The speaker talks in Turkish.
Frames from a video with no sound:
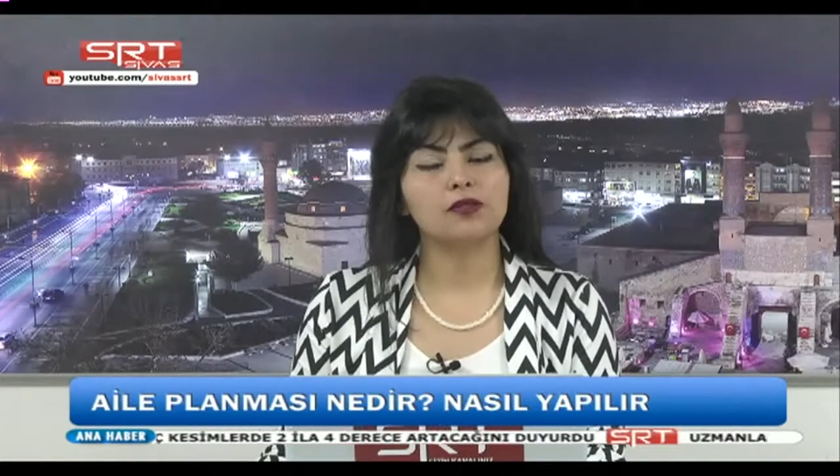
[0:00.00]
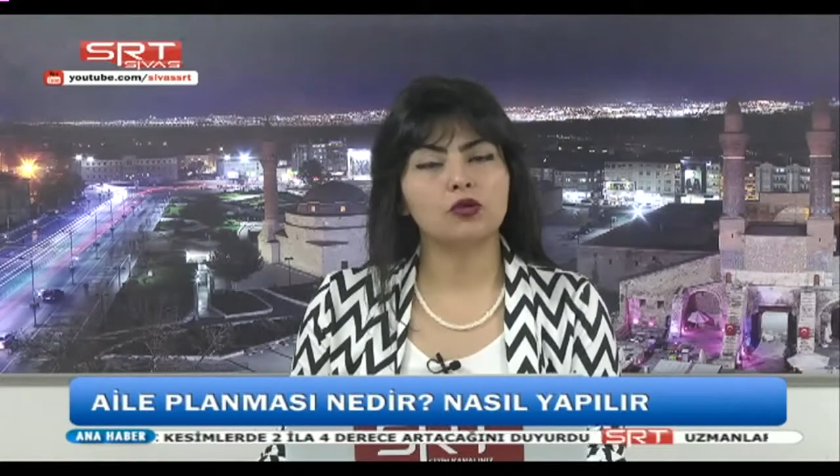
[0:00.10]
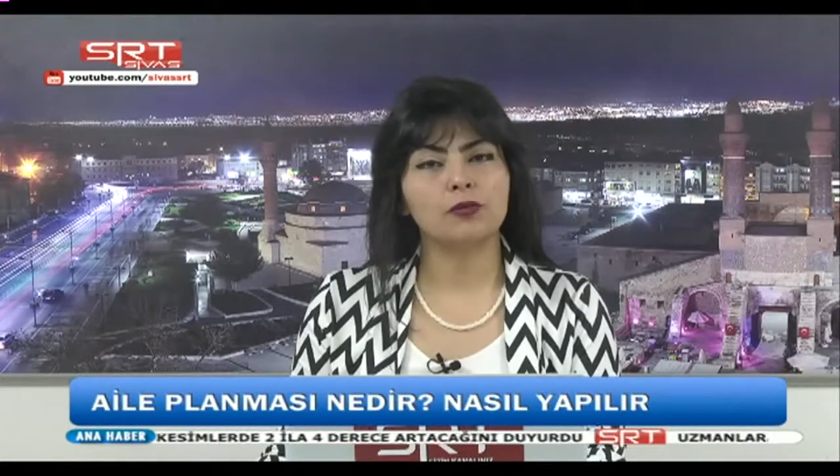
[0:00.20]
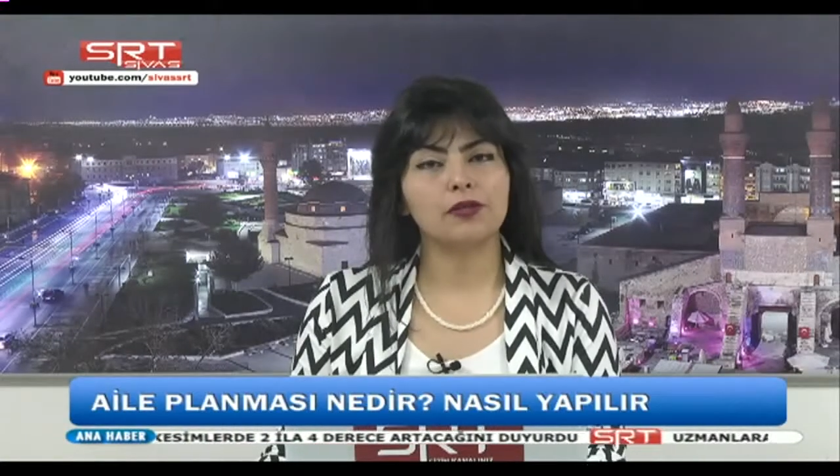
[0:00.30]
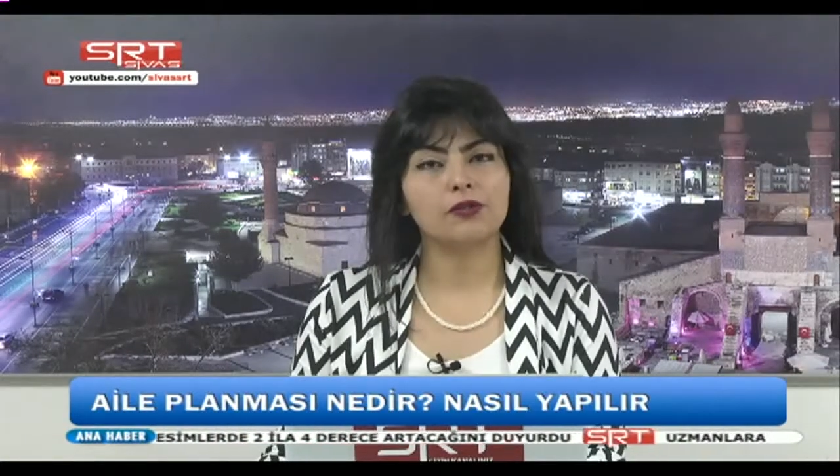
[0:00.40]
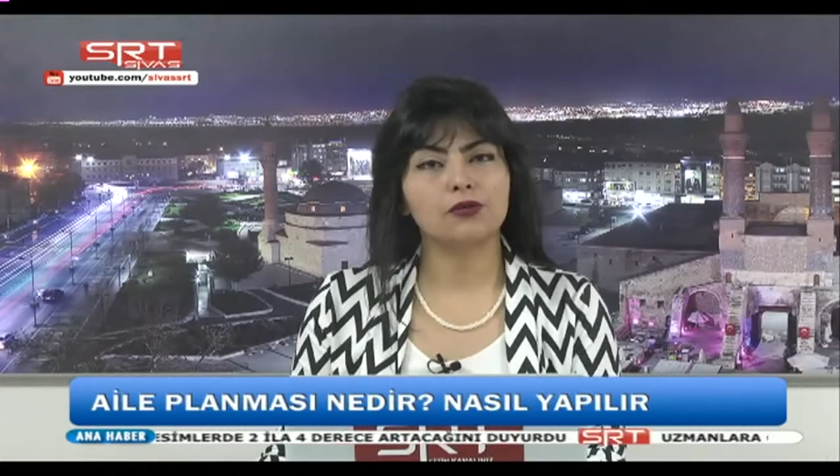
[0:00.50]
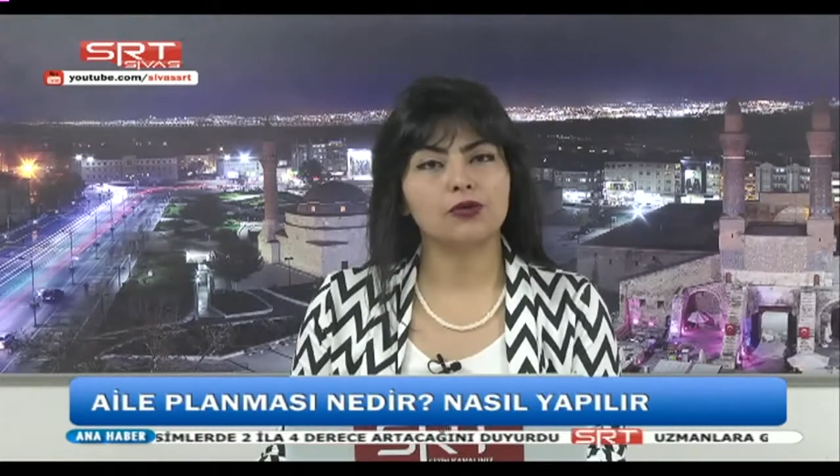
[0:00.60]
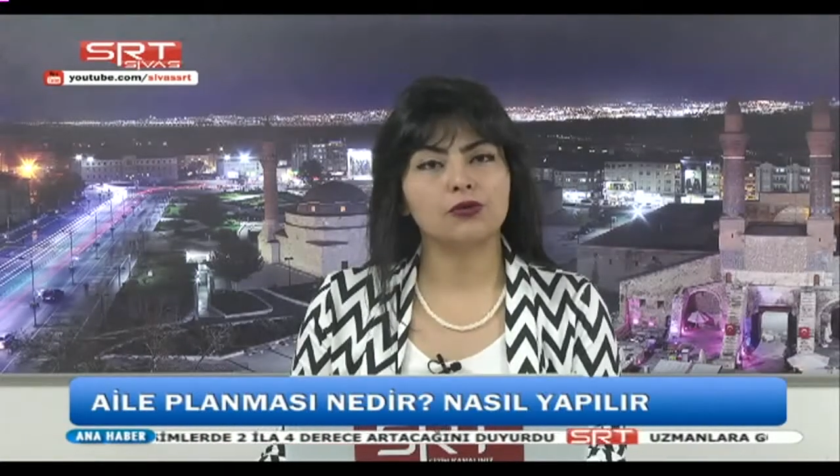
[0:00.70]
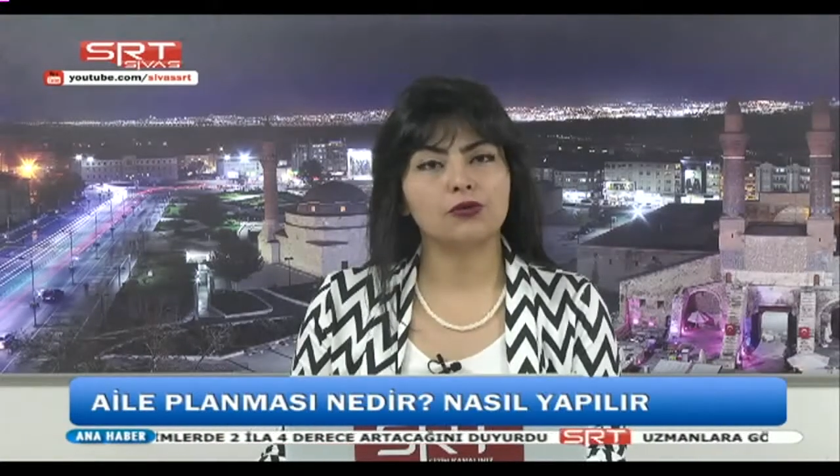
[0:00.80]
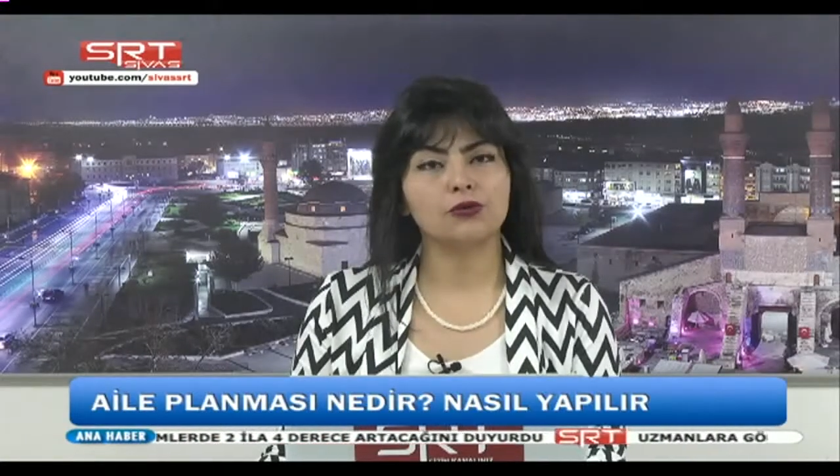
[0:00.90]
operatör
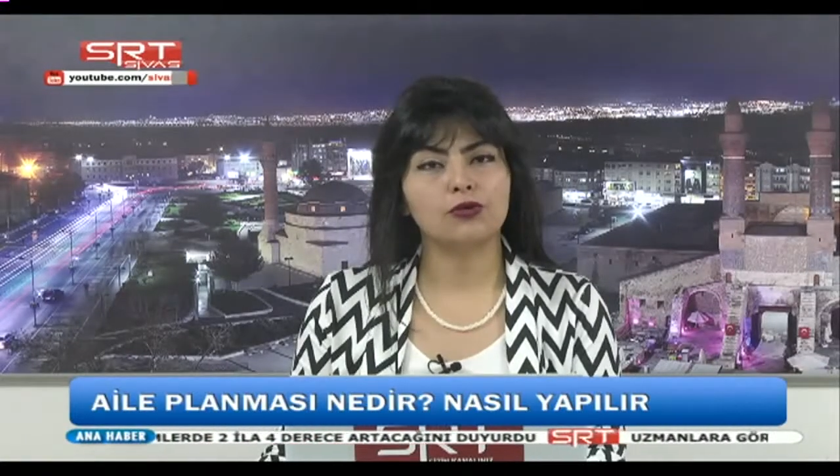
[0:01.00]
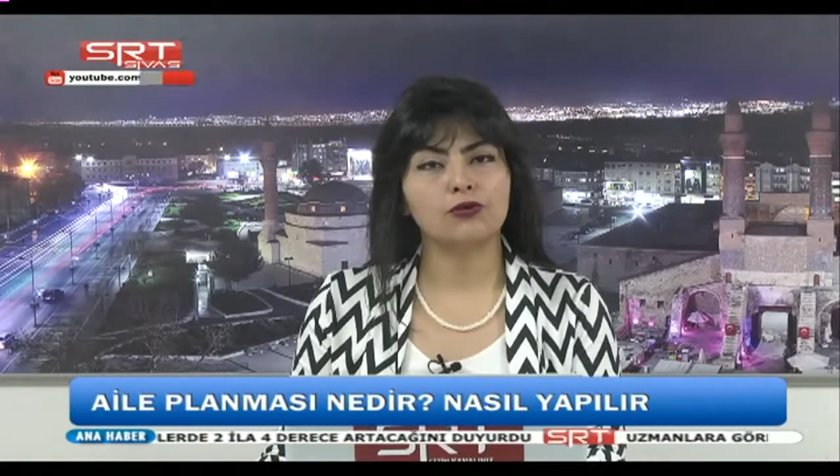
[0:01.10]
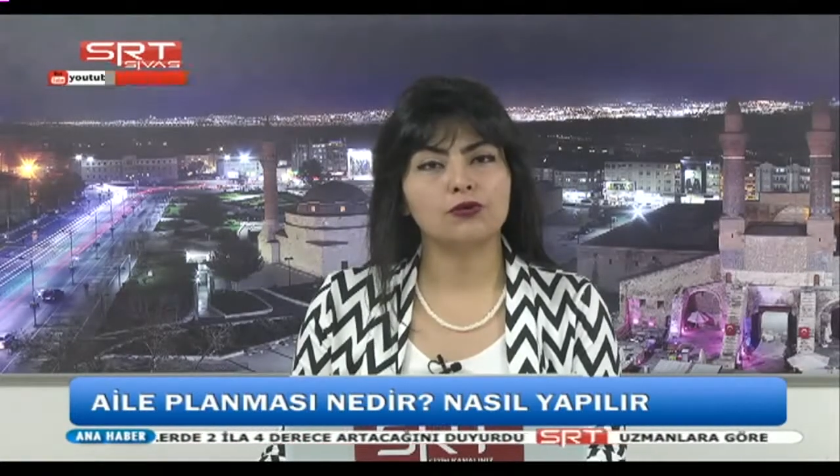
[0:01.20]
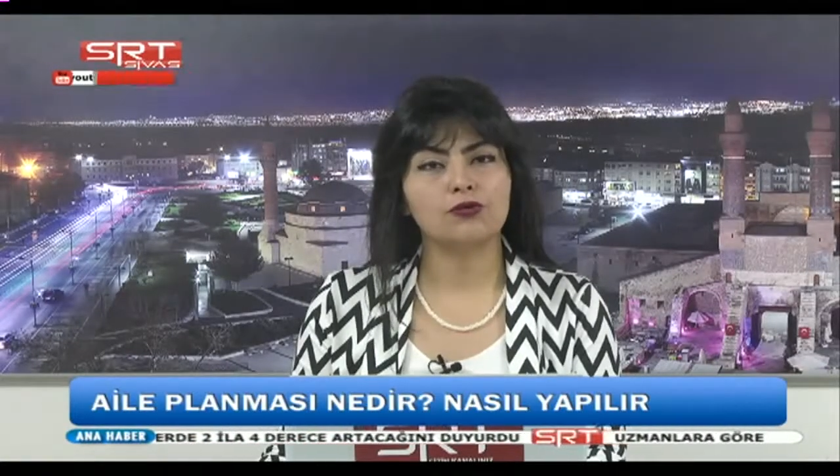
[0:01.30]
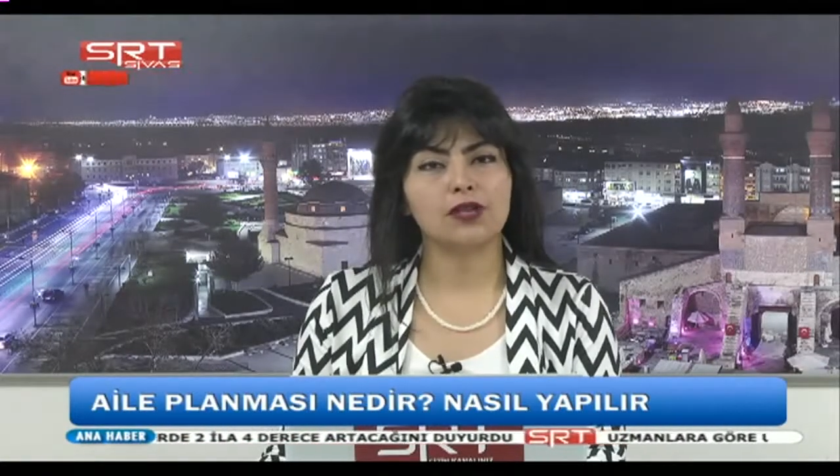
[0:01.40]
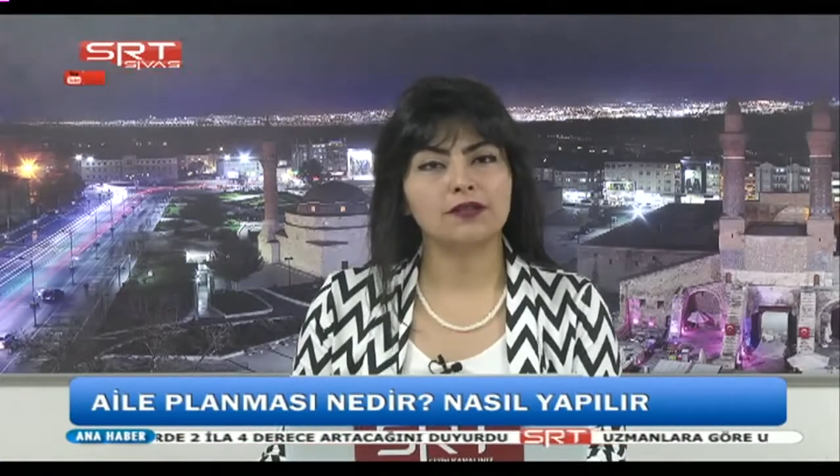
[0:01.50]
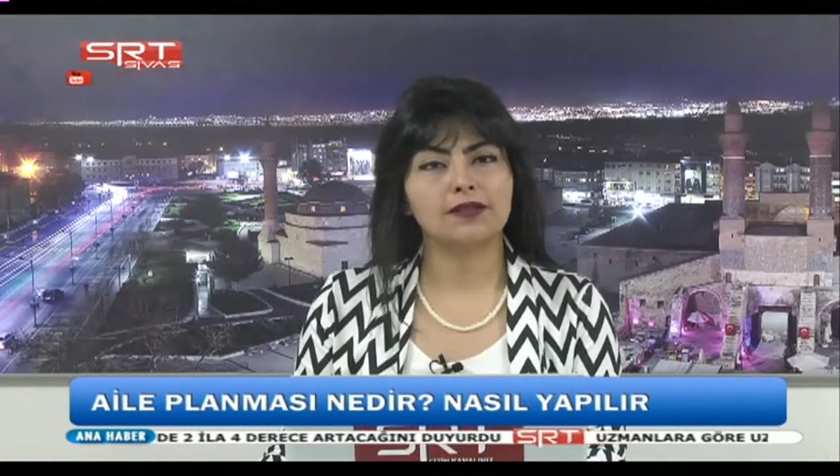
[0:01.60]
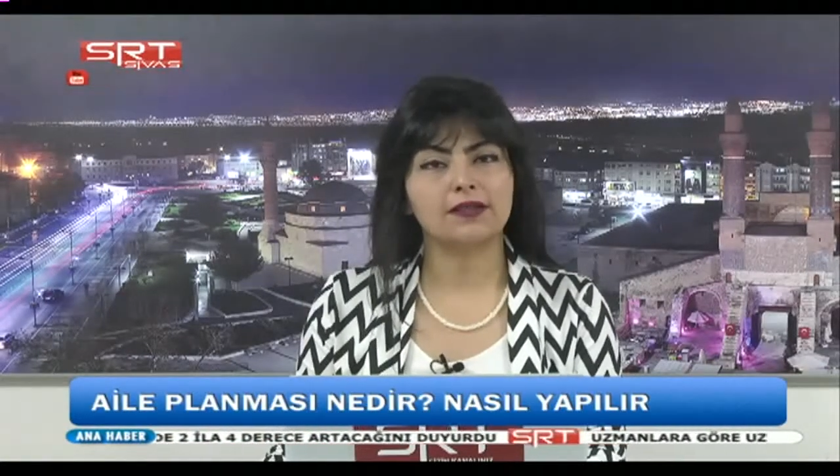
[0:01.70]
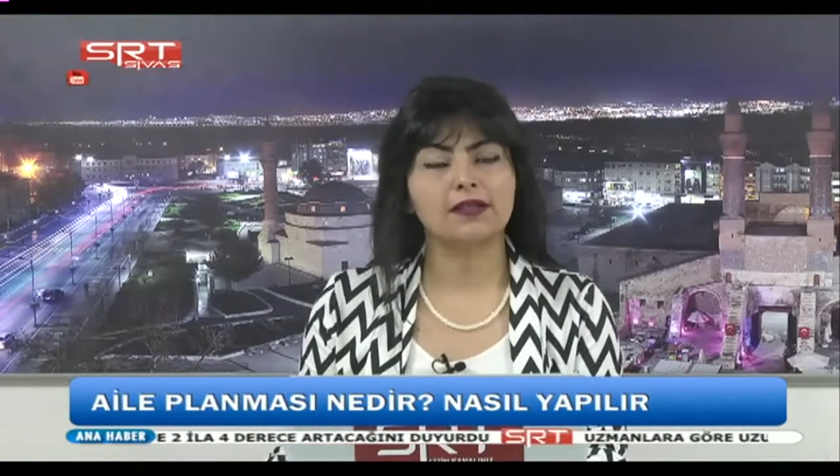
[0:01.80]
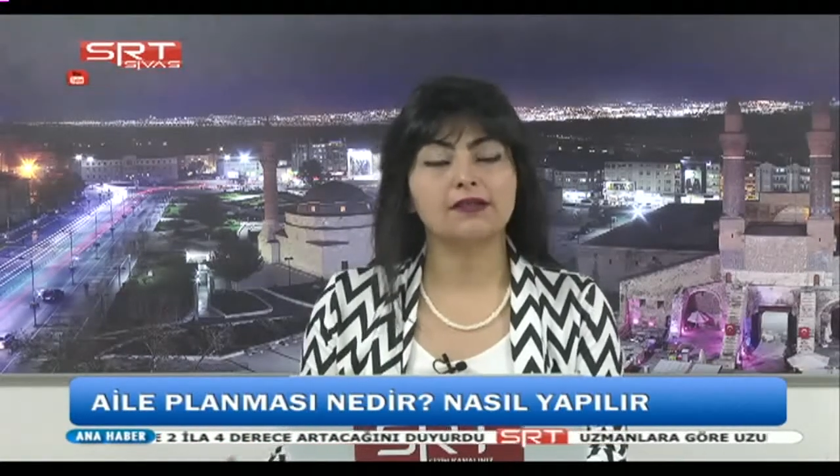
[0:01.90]
doktor Nurcan Dalan